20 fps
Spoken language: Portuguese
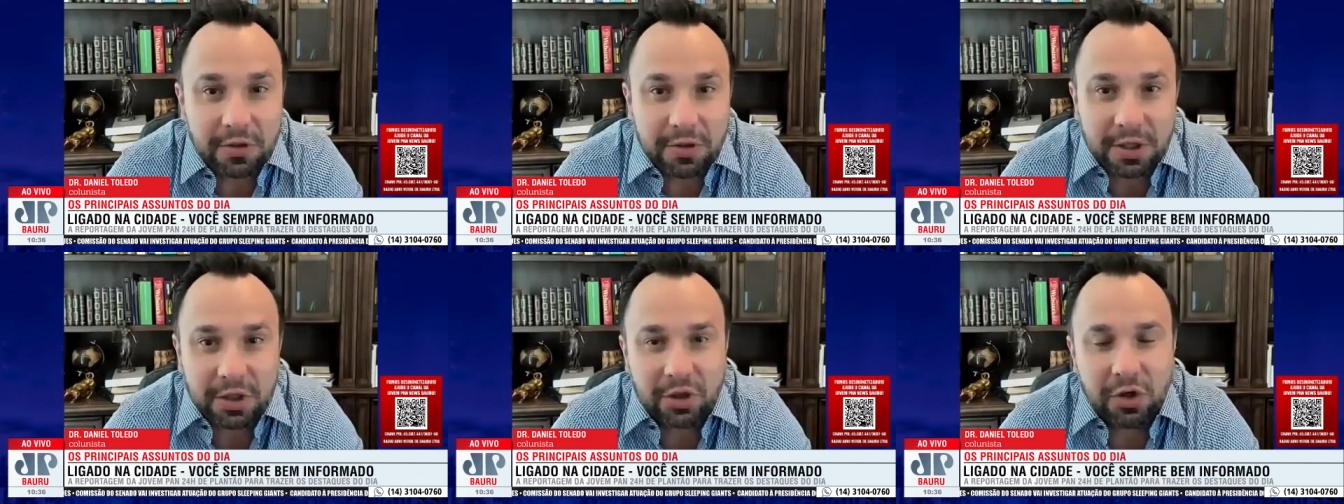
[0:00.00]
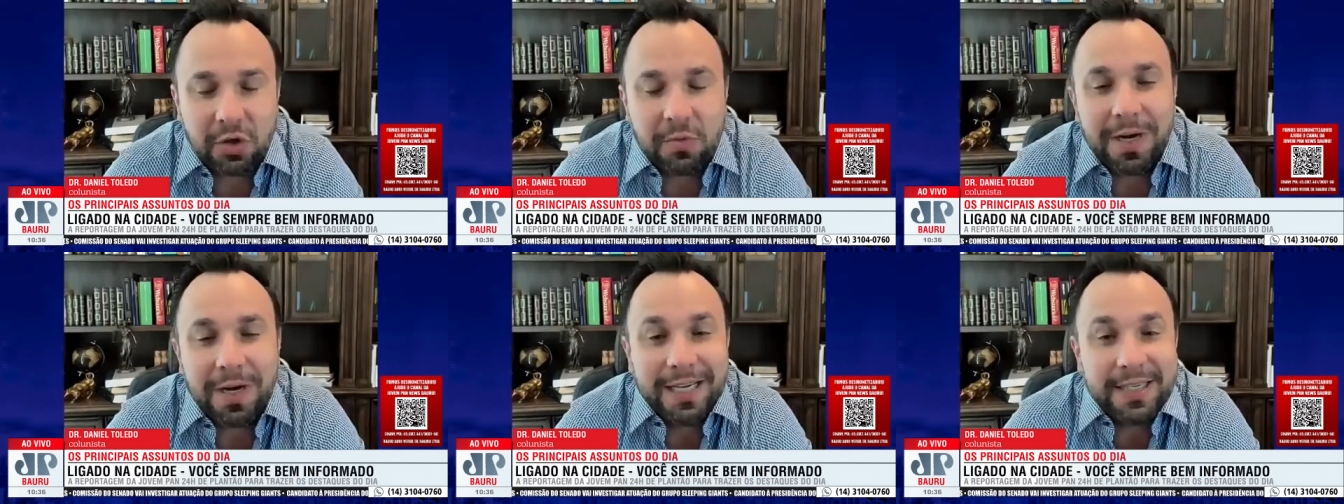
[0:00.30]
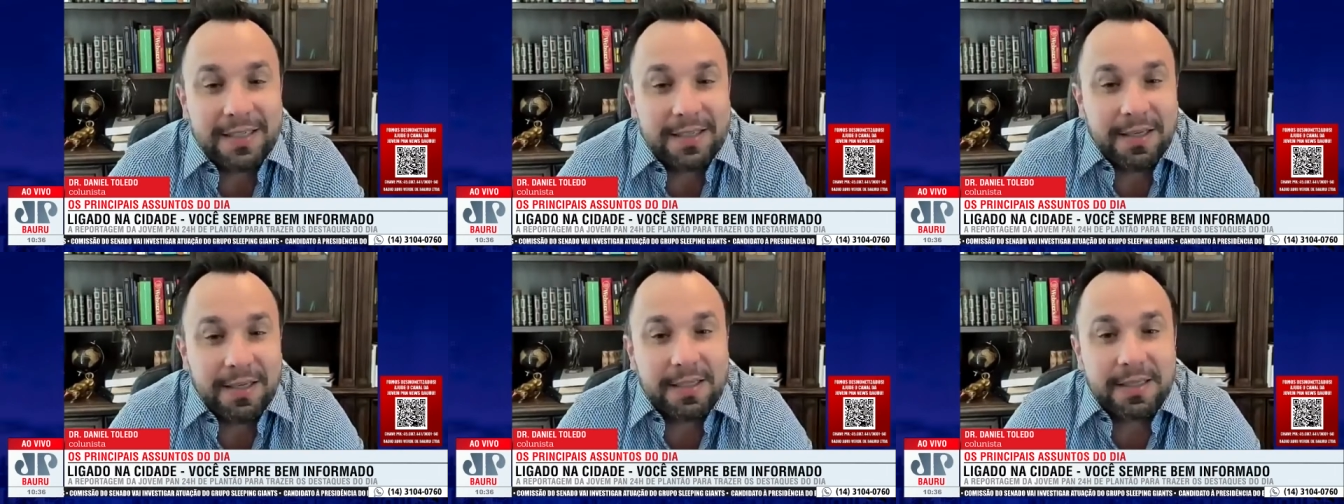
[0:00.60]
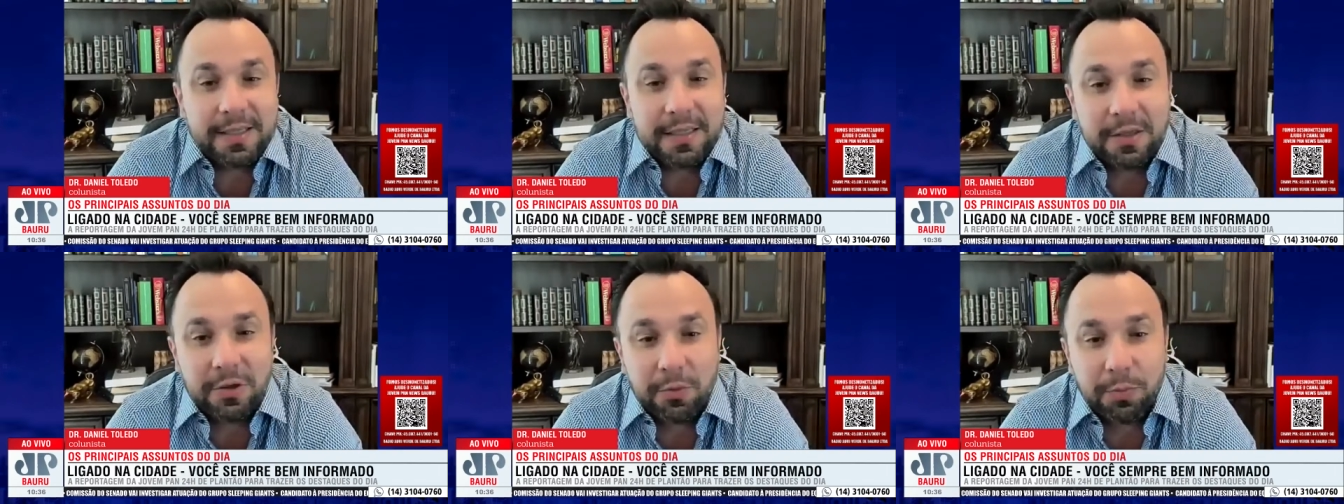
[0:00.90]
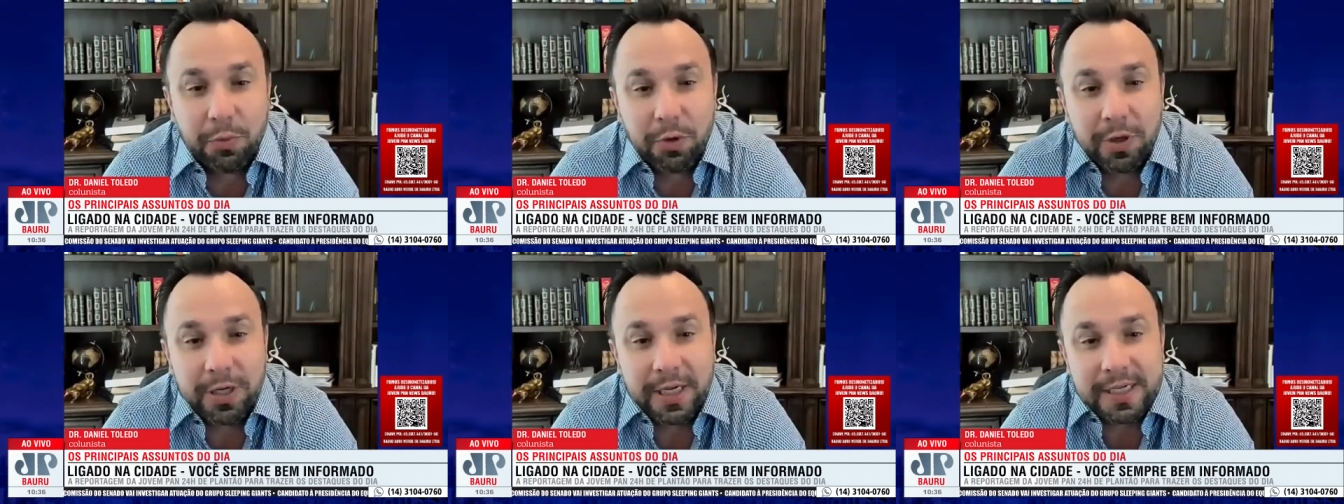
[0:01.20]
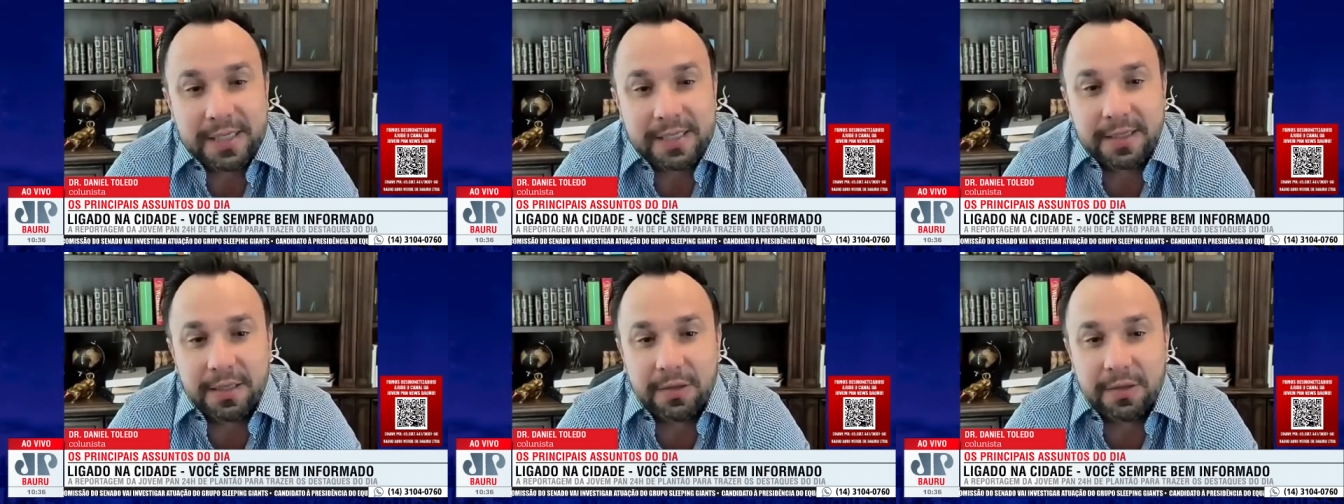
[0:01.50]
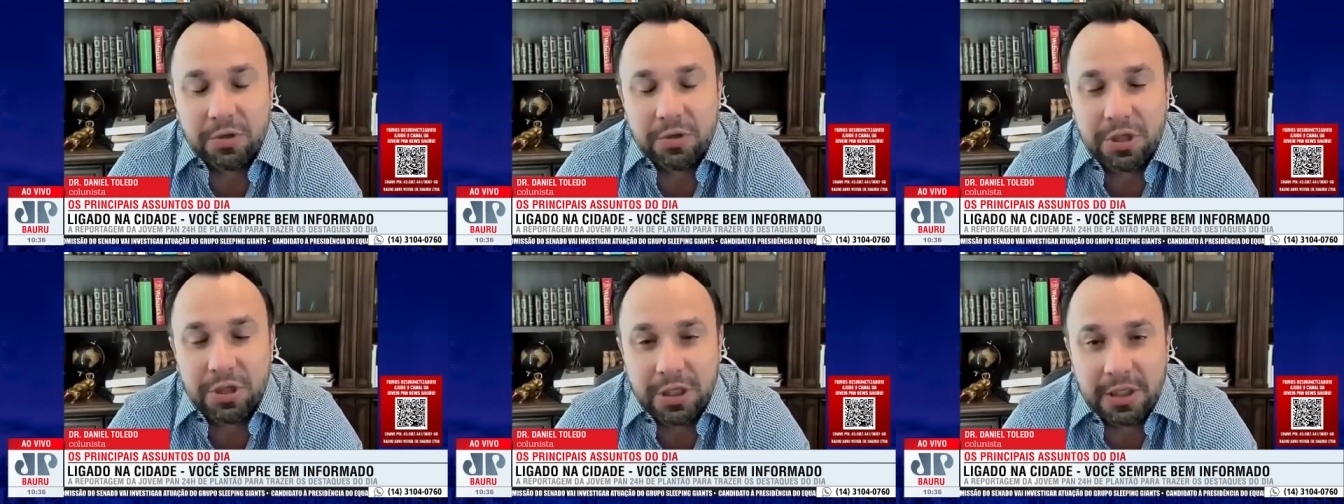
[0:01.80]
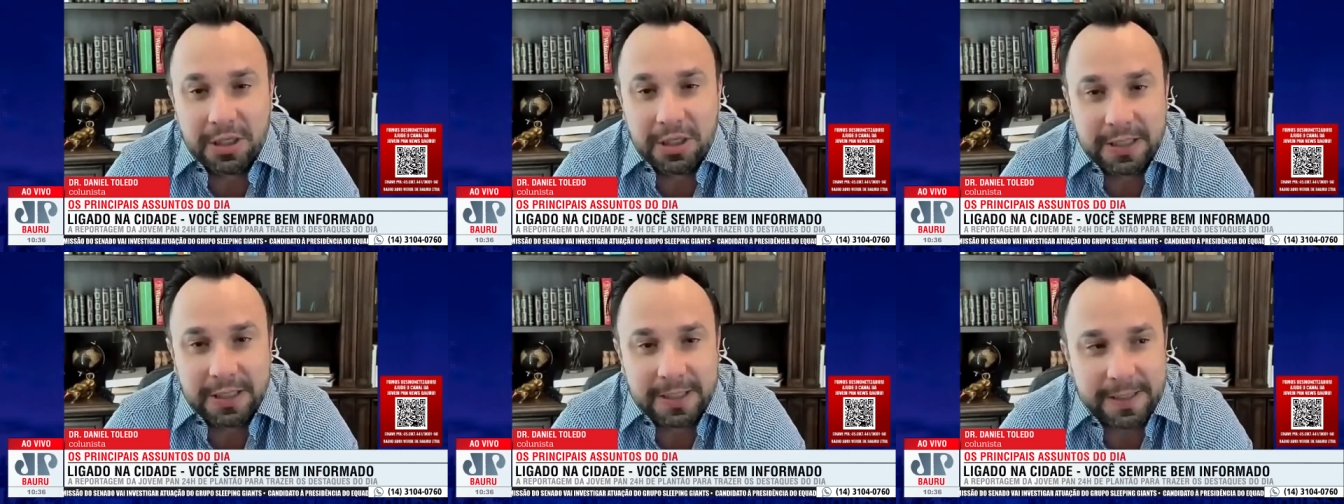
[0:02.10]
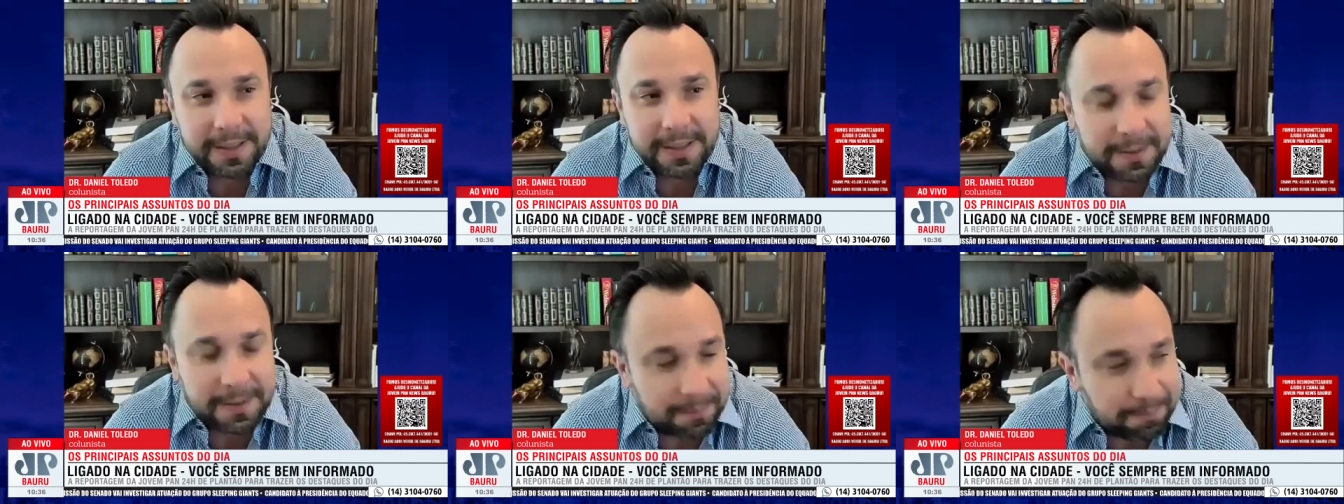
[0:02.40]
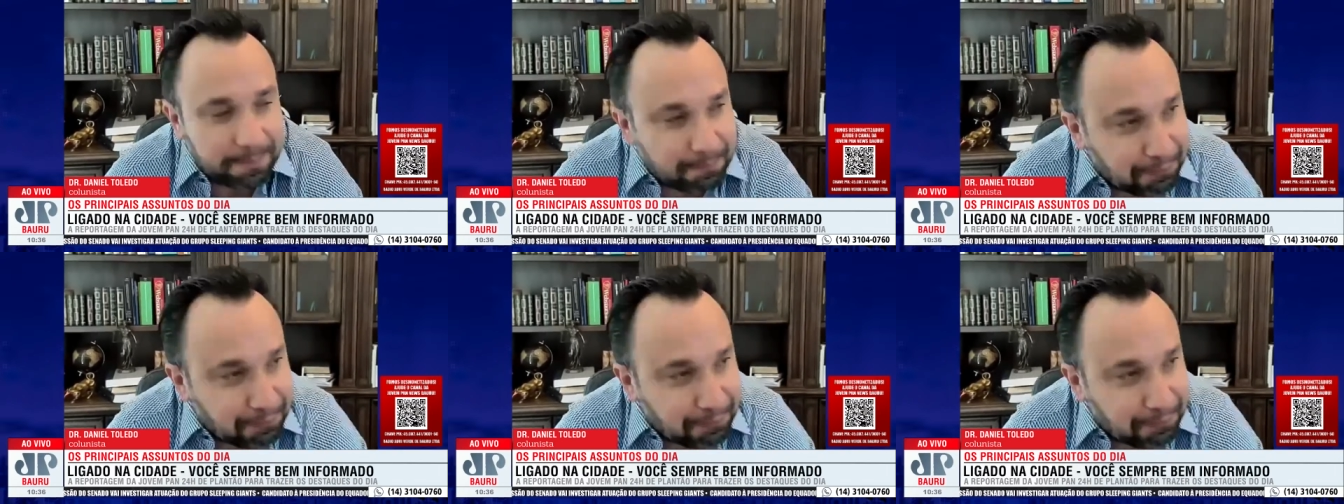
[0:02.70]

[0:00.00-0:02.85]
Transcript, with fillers: que isso é só uma restrição por questão de